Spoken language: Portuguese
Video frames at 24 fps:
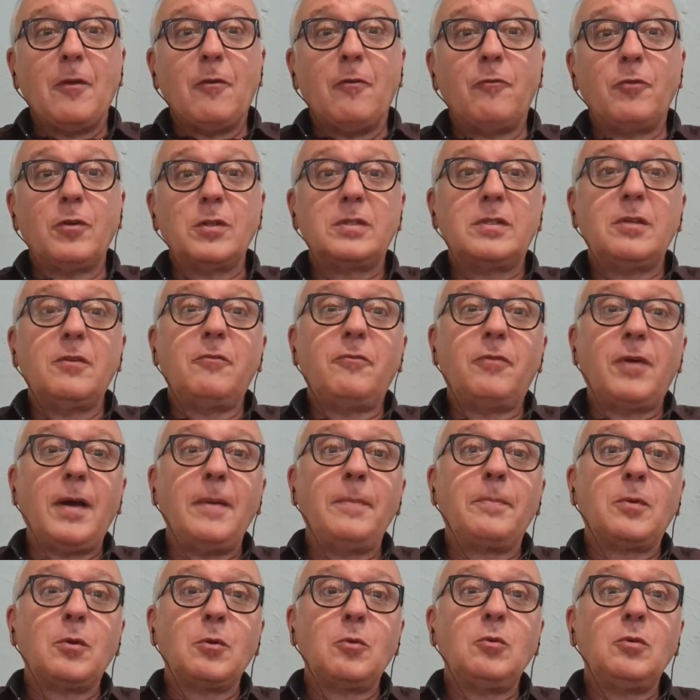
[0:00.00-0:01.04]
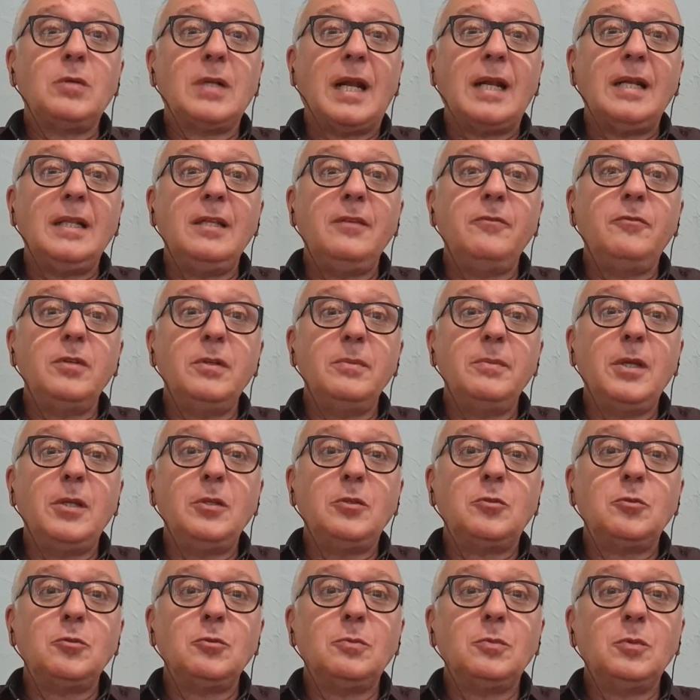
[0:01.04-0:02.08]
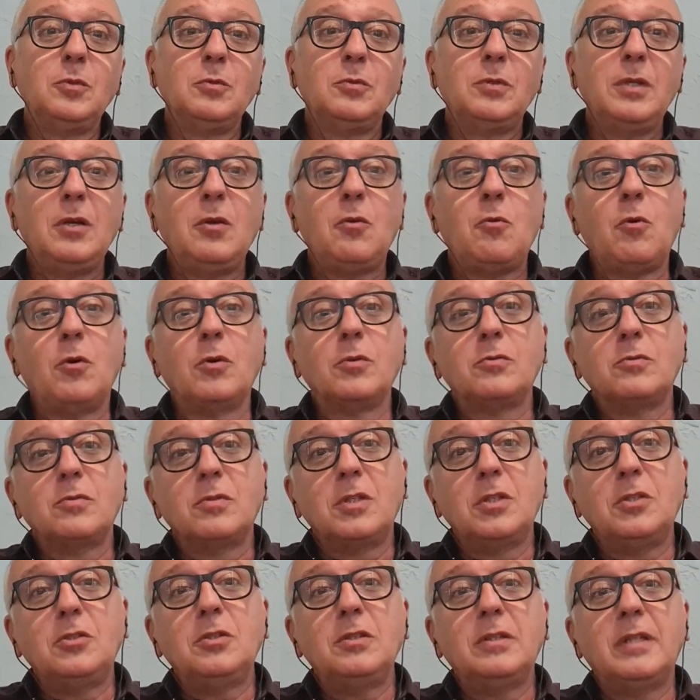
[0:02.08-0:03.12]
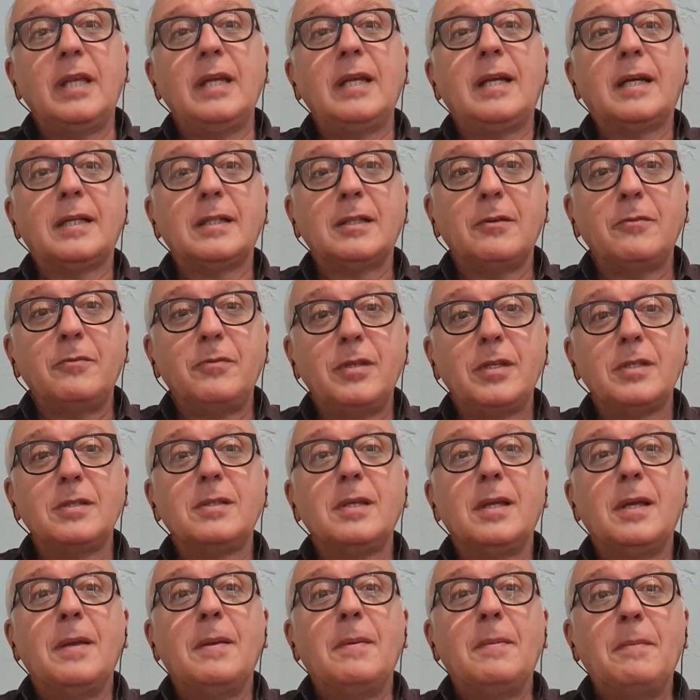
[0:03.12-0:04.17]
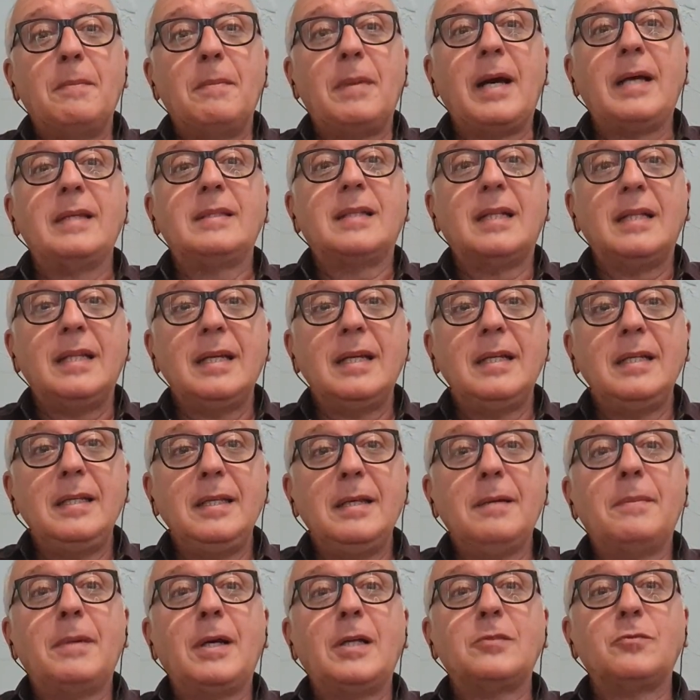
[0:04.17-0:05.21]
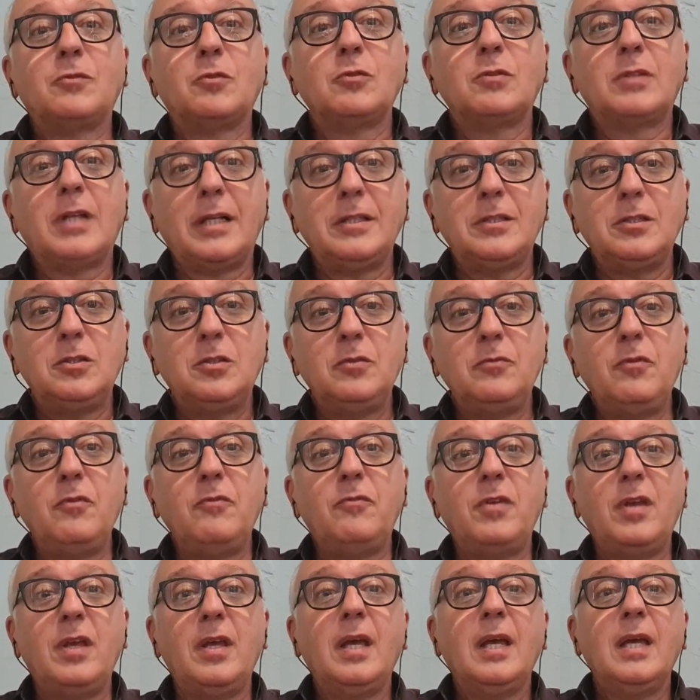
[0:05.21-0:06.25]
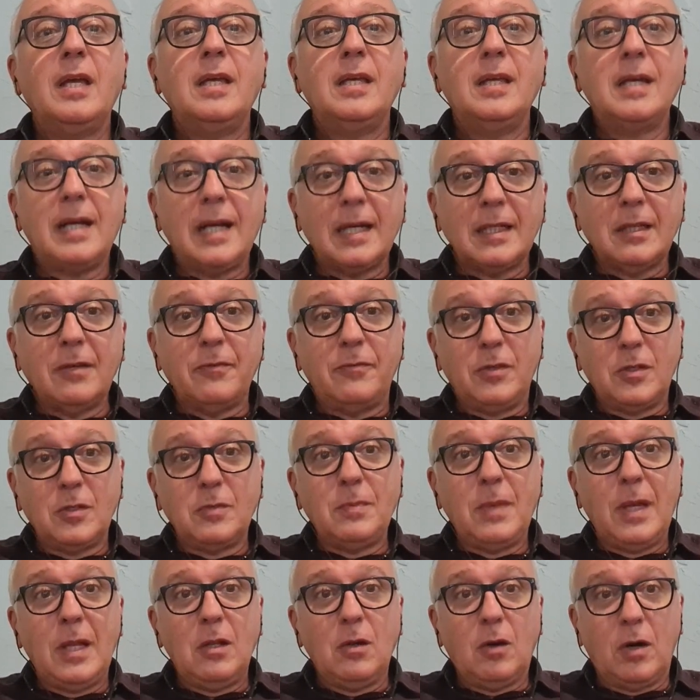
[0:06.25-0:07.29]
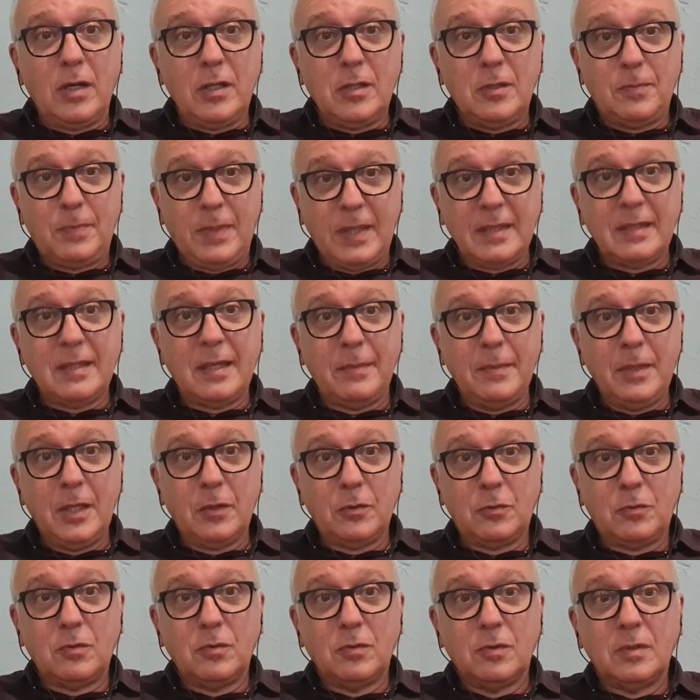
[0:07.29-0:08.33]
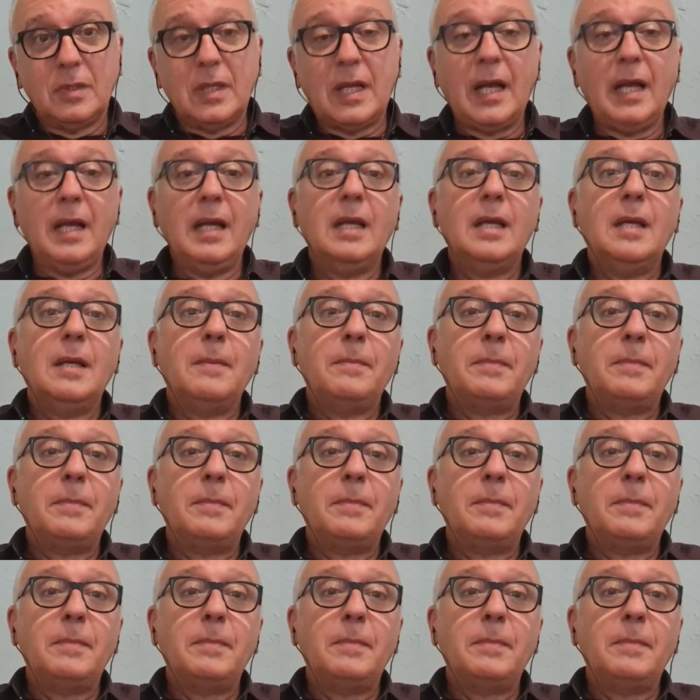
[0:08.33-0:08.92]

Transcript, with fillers: você vai procurar livremente no mundo encontros que te deem cada vez mais mais alegria, mais vontade de viver e cada vez melhores pensamentos, né?